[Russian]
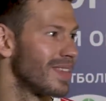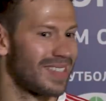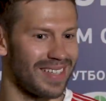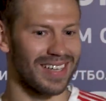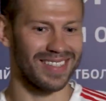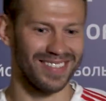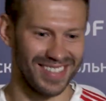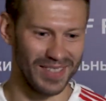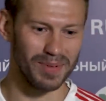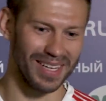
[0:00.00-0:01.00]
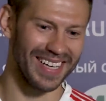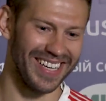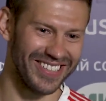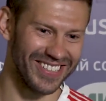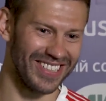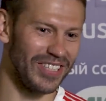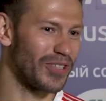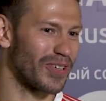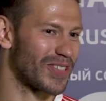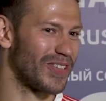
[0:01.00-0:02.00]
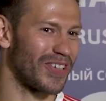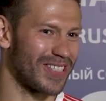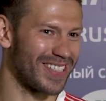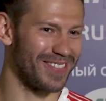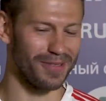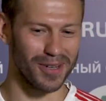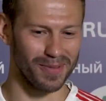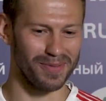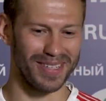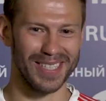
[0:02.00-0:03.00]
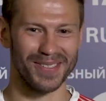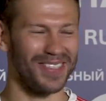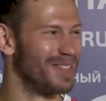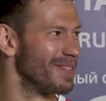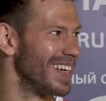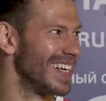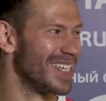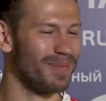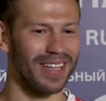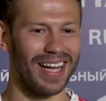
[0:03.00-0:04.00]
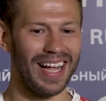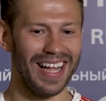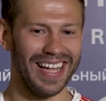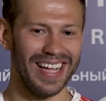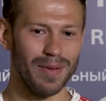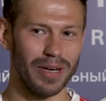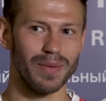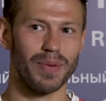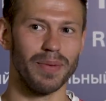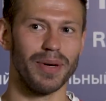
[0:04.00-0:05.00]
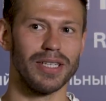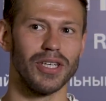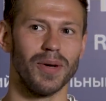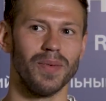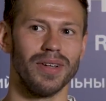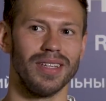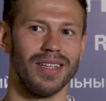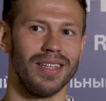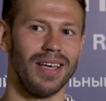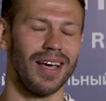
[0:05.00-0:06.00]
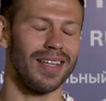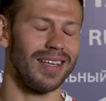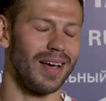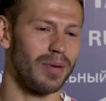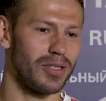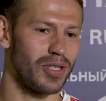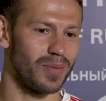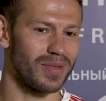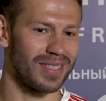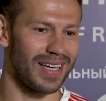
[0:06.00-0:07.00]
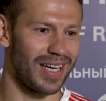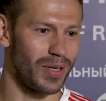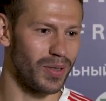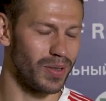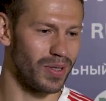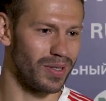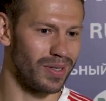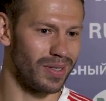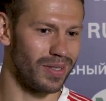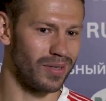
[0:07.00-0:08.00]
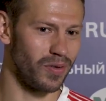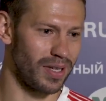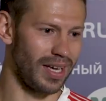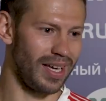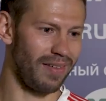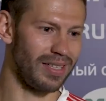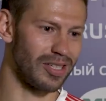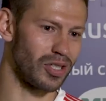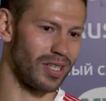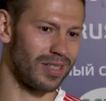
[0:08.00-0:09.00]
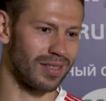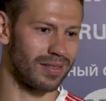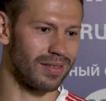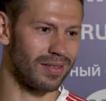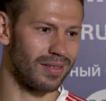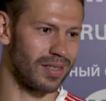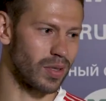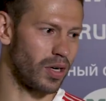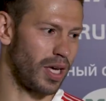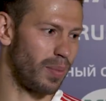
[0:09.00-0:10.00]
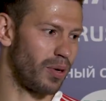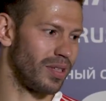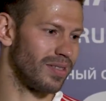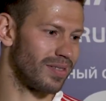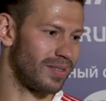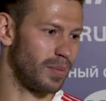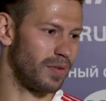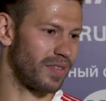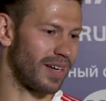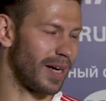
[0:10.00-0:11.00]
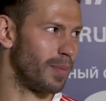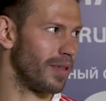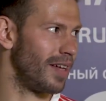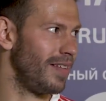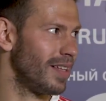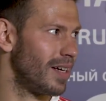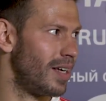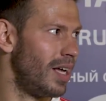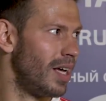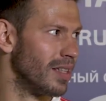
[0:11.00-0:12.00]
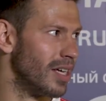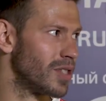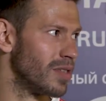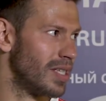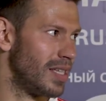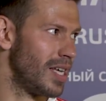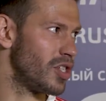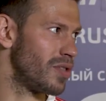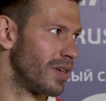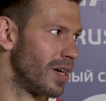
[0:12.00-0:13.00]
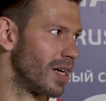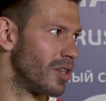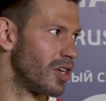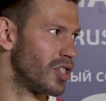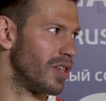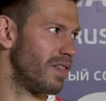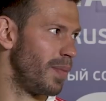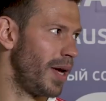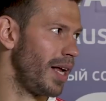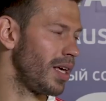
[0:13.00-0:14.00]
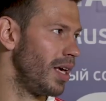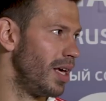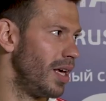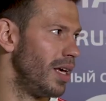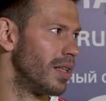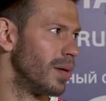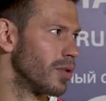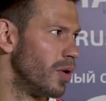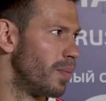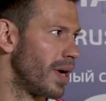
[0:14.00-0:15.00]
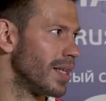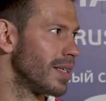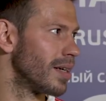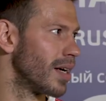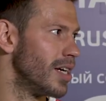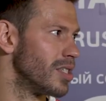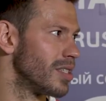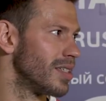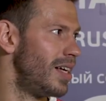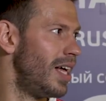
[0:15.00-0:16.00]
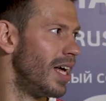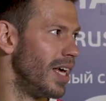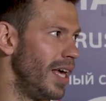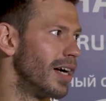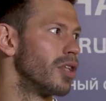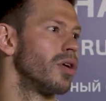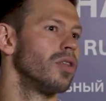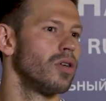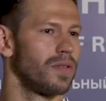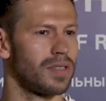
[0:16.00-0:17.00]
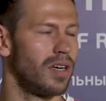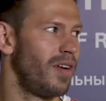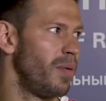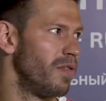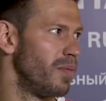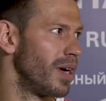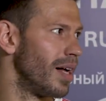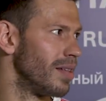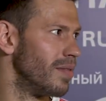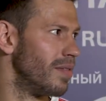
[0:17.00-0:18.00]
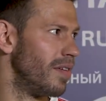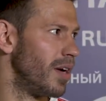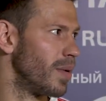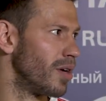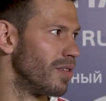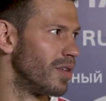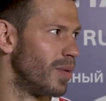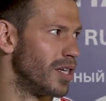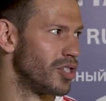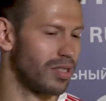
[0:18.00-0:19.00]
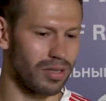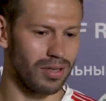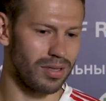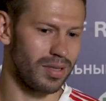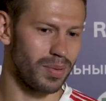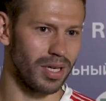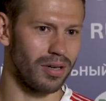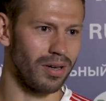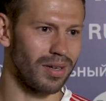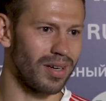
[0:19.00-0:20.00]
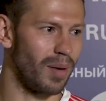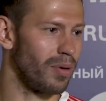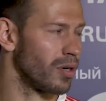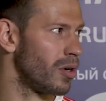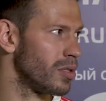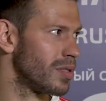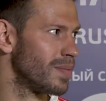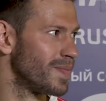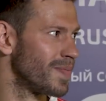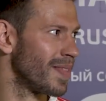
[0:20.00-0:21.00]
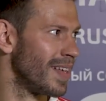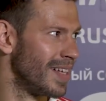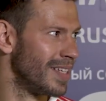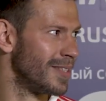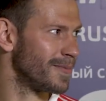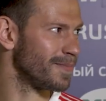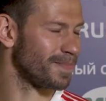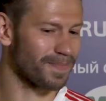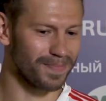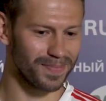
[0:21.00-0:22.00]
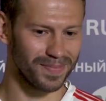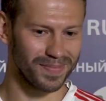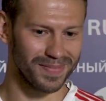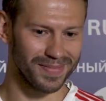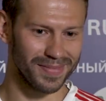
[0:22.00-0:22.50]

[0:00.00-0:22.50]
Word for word: Стартовая неплохая, не только скорость, и форма, в принципе, неплохая была. Ну, при, при, причем, нет, я причем знаю, э, ну, вернее, я видел, что это, насколько я понял, типа вторая половина да. нашего соотечественника, который да. живет в Америке, и там клон Пранкер, кажется, и который тоже в свое время выбегал там во время кого то матча. Ну, то есть, типя, такой couple goals. Определенная гордость присутствует.